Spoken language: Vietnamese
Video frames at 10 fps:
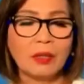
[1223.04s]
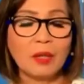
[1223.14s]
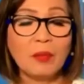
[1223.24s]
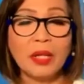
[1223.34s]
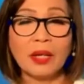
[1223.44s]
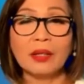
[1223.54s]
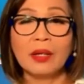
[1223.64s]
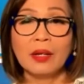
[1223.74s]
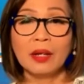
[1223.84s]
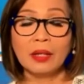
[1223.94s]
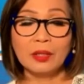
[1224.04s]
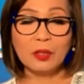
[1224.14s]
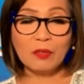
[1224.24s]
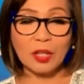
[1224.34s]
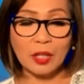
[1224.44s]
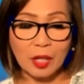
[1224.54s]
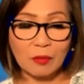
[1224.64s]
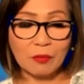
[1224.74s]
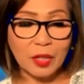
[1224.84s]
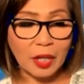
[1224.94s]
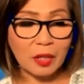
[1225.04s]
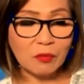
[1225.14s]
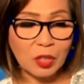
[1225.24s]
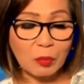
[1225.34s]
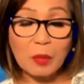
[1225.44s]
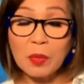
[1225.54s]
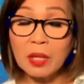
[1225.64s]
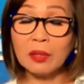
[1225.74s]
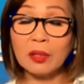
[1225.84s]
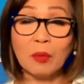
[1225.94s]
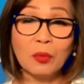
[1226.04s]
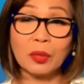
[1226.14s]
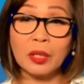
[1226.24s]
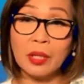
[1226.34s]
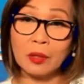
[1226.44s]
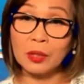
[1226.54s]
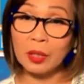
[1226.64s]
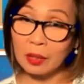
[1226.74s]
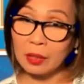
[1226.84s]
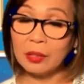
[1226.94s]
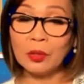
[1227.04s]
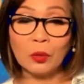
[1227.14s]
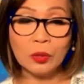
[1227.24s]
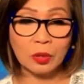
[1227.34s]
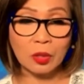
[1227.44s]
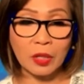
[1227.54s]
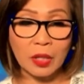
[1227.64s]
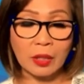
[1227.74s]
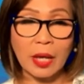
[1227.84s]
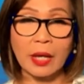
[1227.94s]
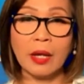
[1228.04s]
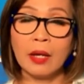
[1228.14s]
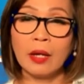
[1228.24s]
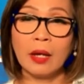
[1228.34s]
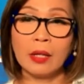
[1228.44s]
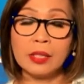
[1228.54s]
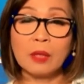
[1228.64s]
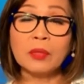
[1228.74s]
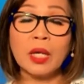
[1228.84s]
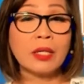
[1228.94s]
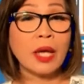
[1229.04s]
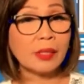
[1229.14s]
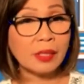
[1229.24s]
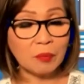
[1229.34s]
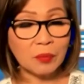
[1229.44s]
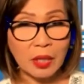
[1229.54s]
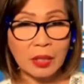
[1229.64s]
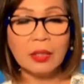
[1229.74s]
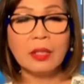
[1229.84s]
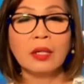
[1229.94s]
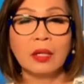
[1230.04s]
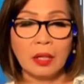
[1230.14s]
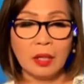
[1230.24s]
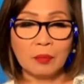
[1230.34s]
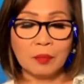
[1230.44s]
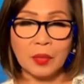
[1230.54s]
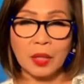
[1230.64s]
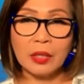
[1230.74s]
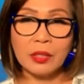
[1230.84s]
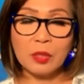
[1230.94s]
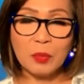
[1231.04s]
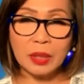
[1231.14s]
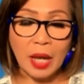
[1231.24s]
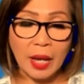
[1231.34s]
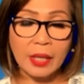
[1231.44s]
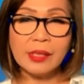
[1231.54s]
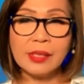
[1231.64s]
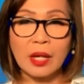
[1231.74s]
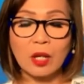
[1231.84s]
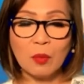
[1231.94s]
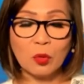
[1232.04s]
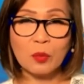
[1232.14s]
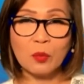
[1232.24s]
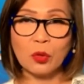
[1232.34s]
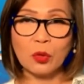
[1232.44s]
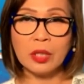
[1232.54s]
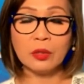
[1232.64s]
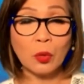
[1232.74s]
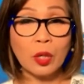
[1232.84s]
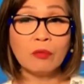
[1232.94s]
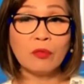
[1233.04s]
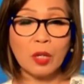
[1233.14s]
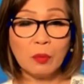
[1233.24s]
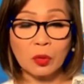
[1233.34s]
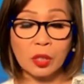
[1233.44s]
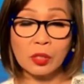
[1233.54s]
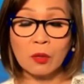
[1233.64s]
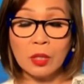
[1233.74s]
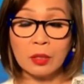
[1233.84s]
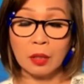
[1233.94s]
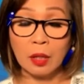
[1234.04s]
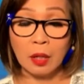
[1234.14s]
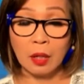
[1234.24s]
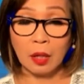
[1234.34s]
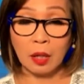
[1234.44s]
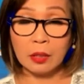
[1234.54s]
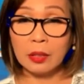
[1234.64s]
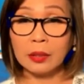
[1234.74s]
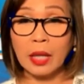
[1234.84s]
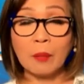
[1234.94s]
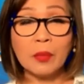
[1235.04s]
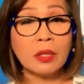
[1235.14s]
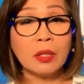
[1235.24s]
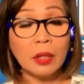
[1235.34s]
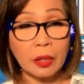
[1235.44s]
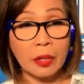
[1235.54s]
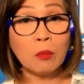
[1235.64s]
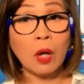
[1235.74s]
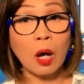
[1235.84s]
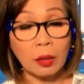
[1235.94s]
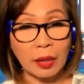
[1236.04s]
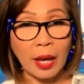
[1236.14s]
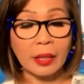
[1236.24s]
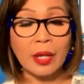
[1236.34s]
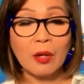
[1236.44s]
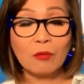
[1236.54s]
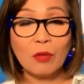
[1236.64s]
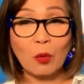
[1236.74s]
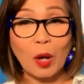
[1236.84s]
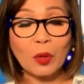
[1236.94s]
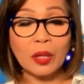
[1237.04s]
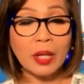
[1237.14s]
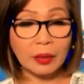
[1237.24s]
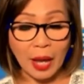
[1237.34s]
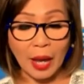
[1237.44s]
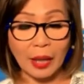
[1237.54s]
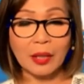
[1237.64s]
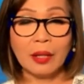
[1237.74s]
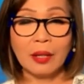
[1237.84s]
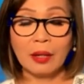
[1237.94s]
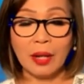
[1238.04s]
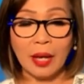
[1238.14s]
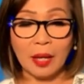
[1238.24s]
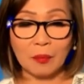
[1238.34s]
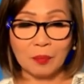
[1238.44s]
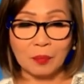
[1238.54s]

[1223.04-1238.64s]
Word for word: cảm ơn anh. Thưa quý vị, Vân Anh vừa mới biết có một cái điều rất là lý thú, thưa quý vị, là trong thời gian sắp tới, anh Jimmy Thái sẽ có một cái buổi diễn thuyết với một cái số lượng người tham dự rất là đông online, và qua một cái đề tài là